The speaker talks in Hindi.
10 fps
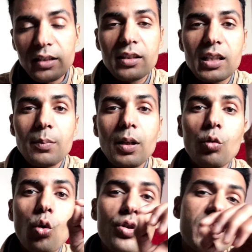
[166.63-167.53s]
दस
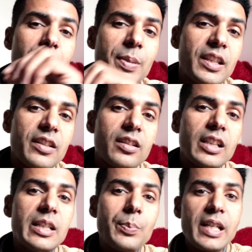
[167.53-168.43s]
दशमलव उनसठ प्रतिशत
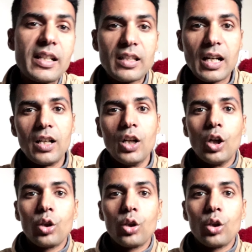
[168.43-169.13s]
का ईपीएस e था